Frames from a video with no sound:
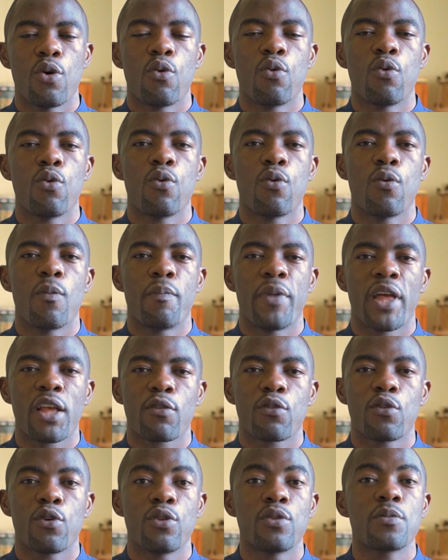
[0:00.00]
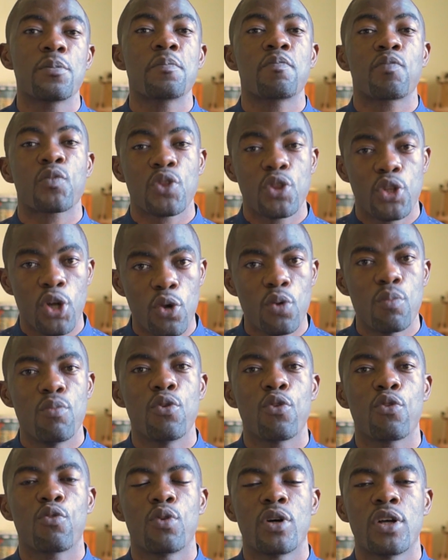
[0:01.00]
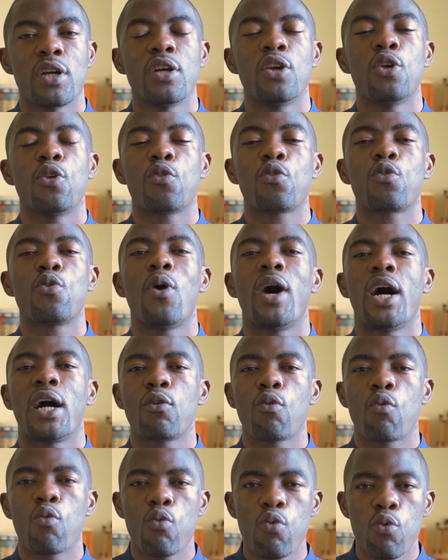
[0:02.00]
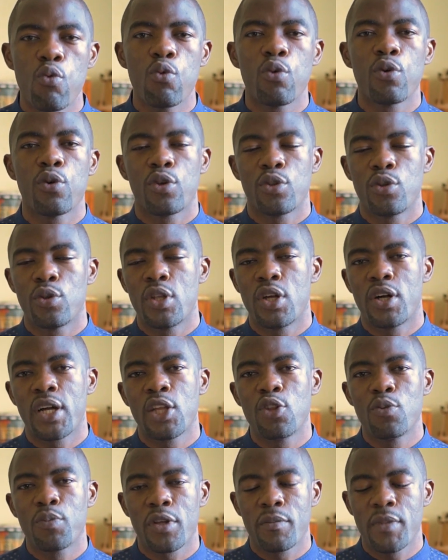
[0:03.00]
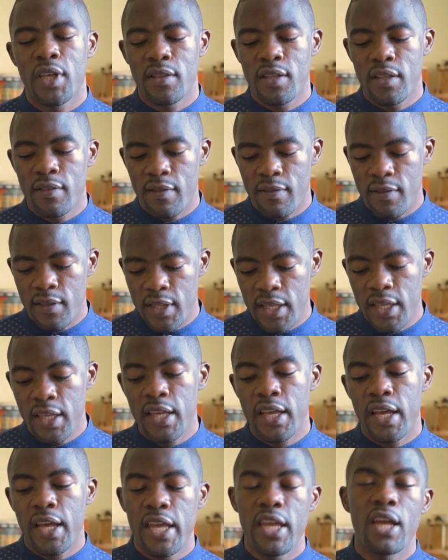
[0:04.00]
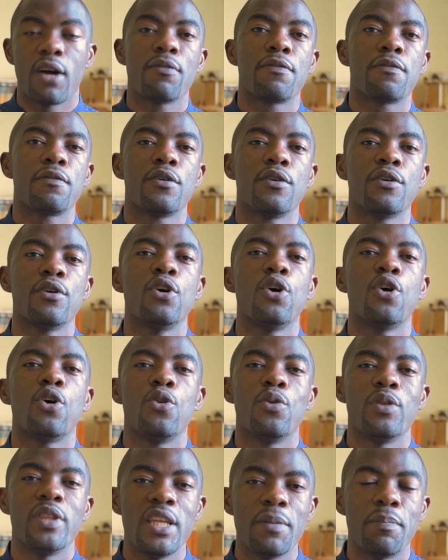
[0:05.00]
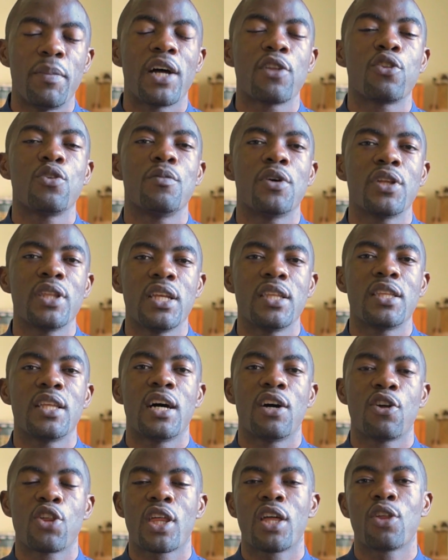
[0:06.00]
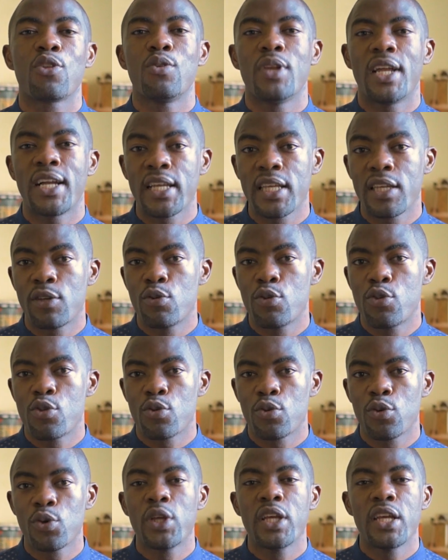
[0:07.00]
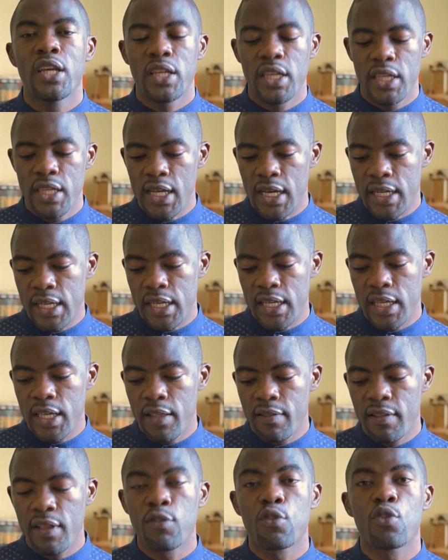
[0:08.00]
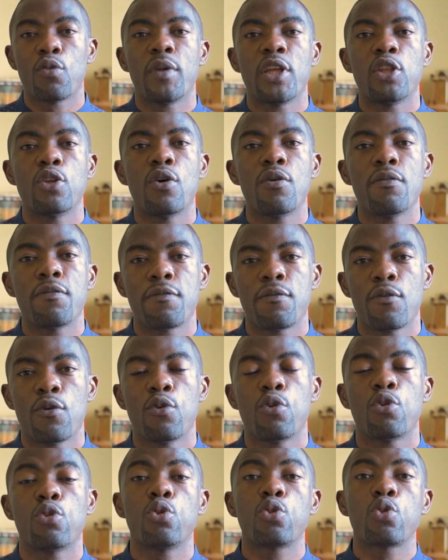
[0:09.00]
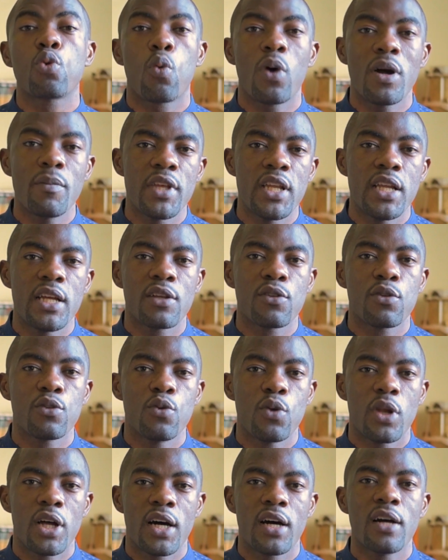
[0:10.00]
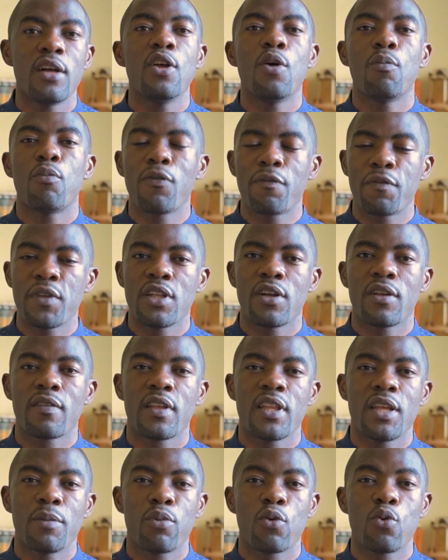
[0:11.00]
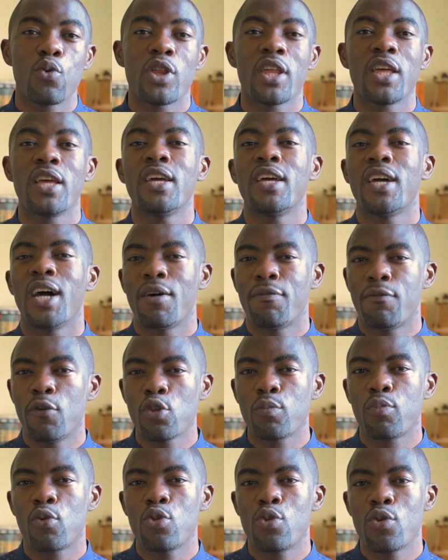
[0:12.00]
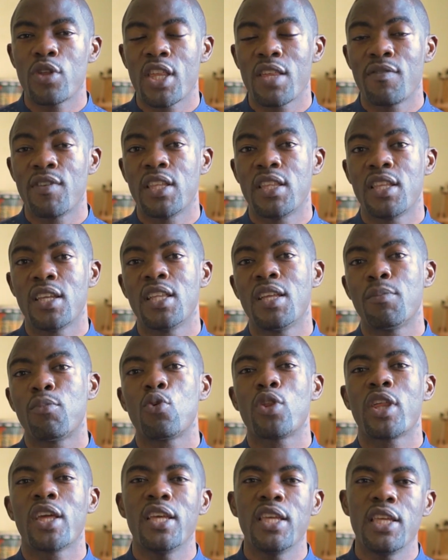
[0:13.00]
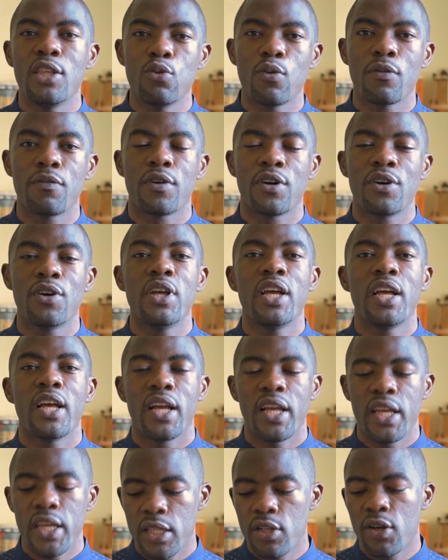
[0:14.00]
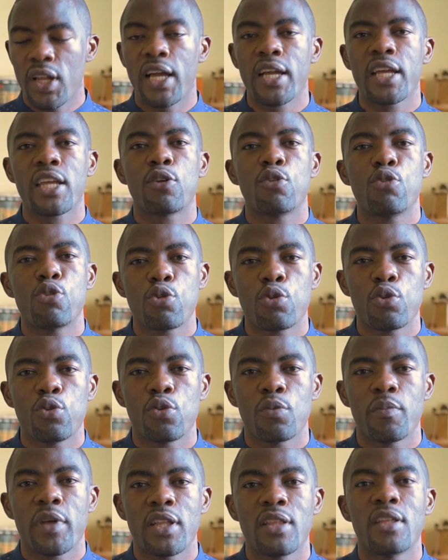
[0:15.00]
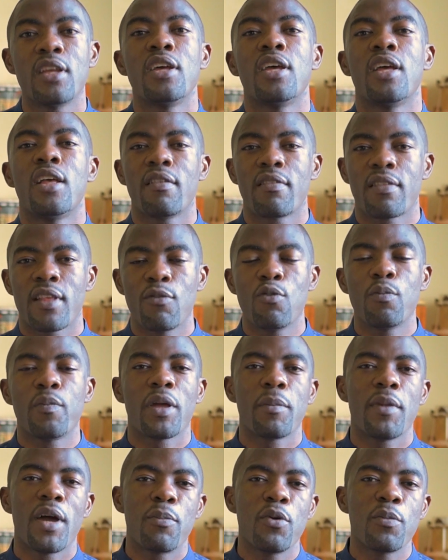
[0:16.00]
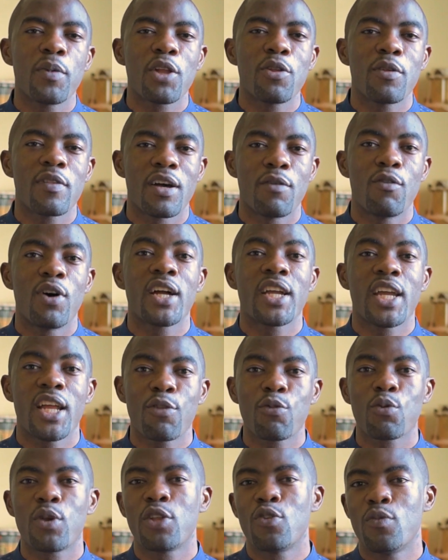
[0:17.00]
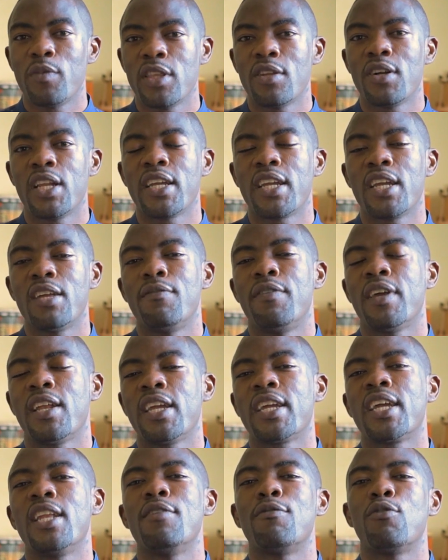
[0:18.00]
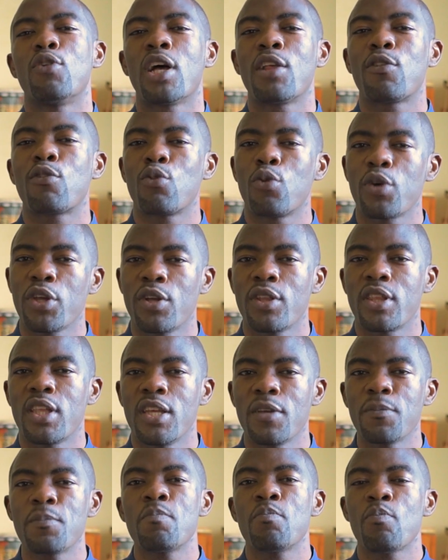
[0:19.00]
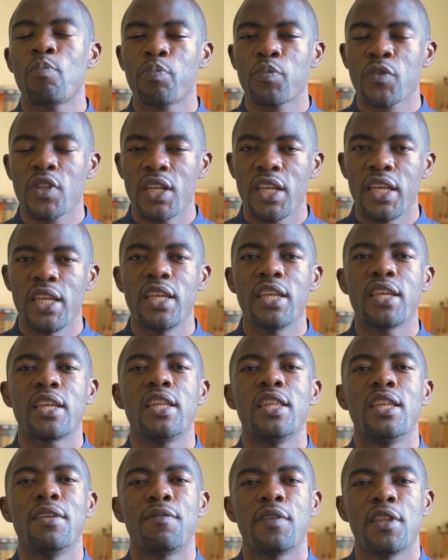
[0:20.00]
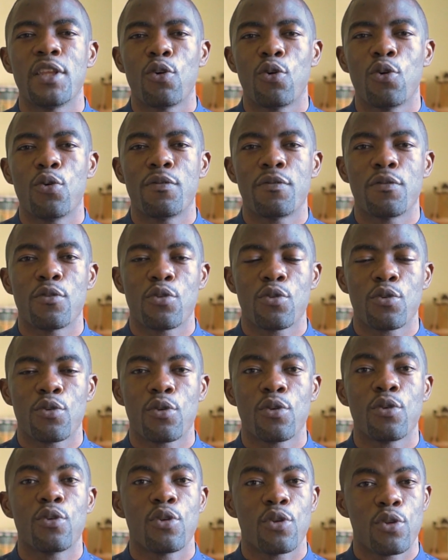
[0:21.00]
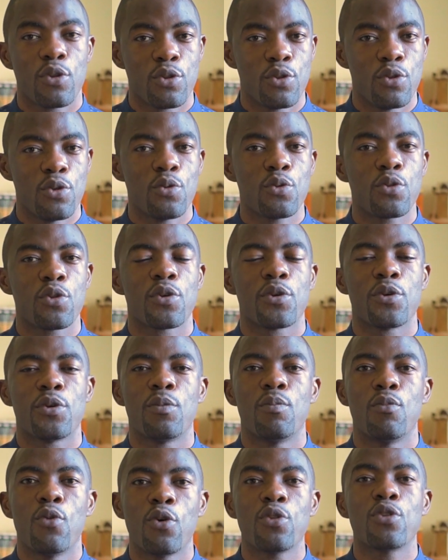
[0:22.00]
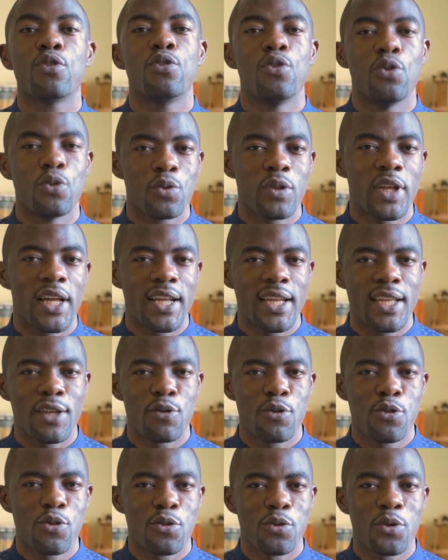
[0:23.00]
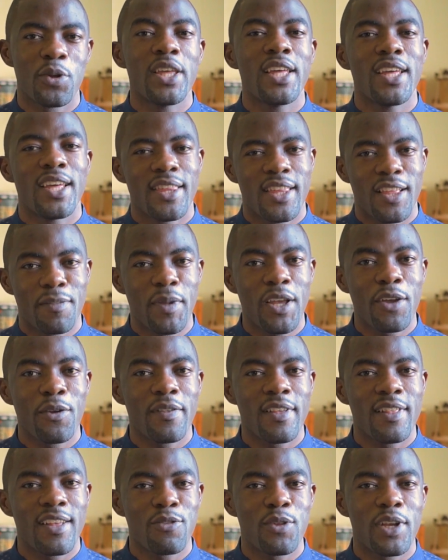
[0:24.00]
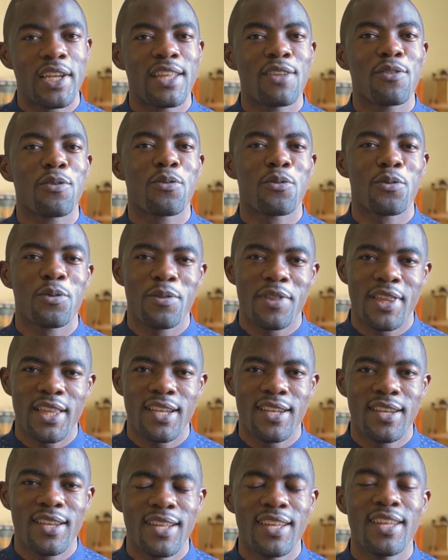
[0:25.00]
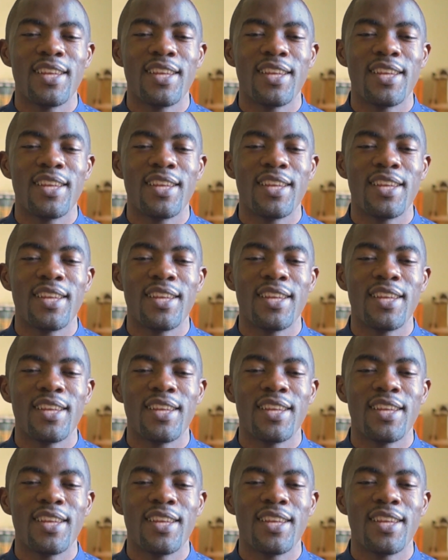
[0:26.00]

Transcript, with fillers: aux personnes dans le besoin sont à court de denrées de première nécessité. Et enfin, le département d'État en charge de l'agriculture qui a créé cette semaine un fonds de 3 milliards de dollars pour financer des projets à forte productivité, des projets innovants et dans l'agriculture urbaine ça vous permet à peu près de savoir quels sont les domaines vers lesquels il faudra s'orienter et qui définiront le futur de notre monde, de notre agriculture. J'espère que ces actualités te sont utiles.